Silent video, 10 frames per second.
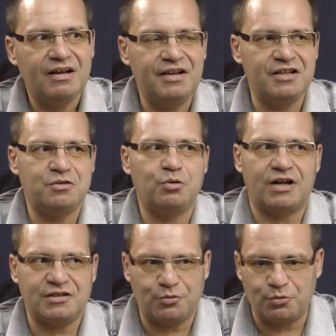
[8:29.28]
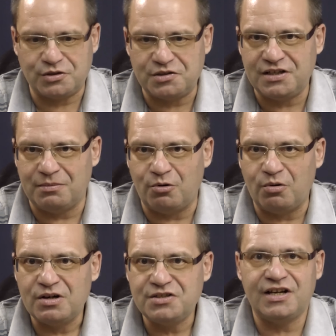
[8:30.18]
если он раскрутит тему
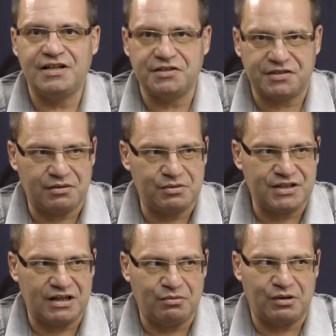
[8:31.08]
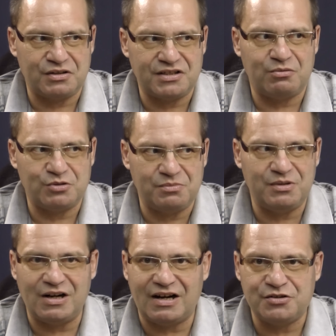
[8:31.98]
сионистского заговора на заводе
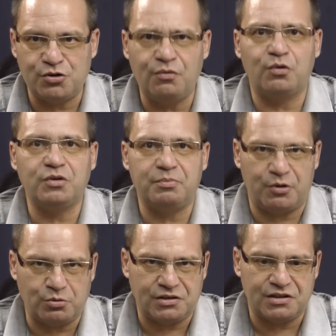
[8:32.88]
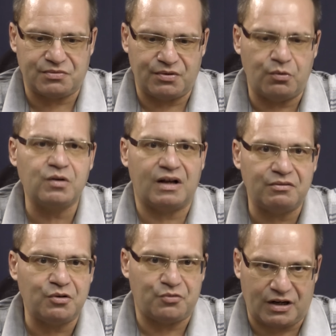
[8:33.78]
имени Лихачева, он доберется до своего
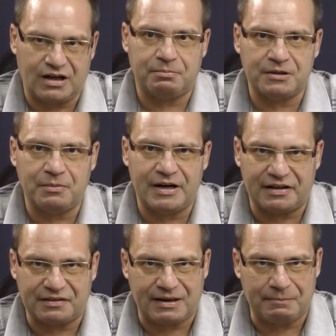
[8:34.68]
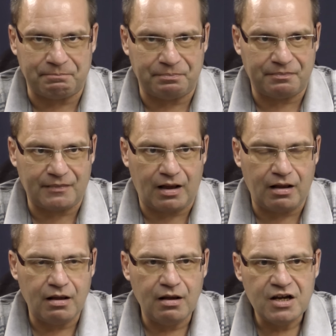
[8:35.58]
главного врага Пономаренко –
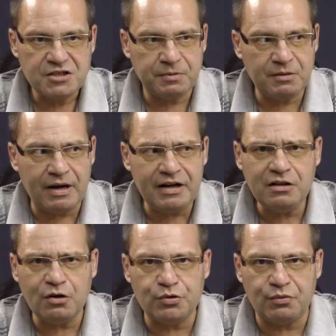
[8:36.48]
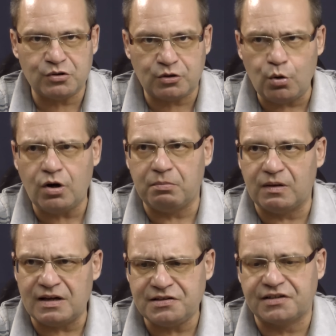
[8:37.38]
с Пономаренко у него склока
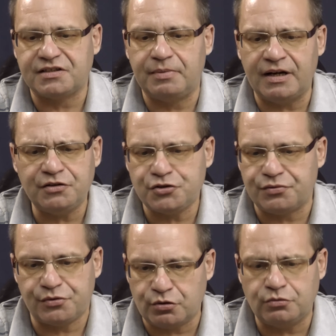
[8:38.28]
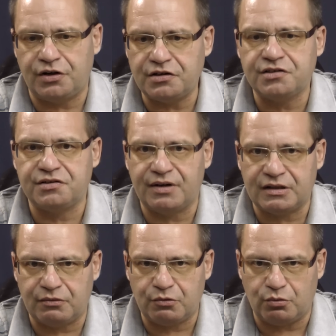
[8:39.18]
была с октября 1939
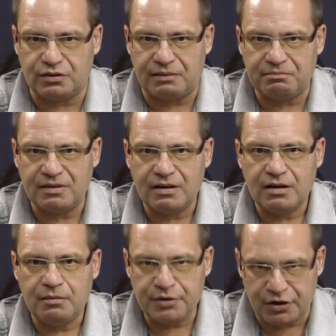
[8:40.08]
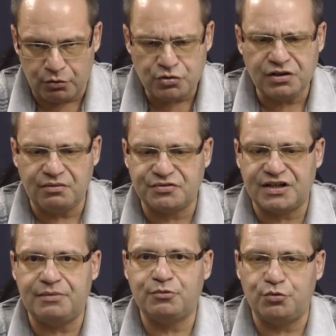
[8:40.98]
года, переросшая во
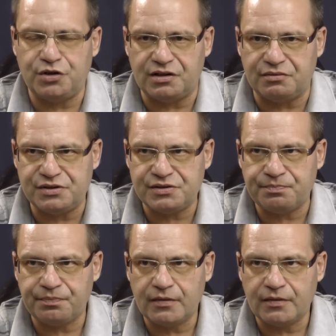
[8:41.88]
взаимную ненависть.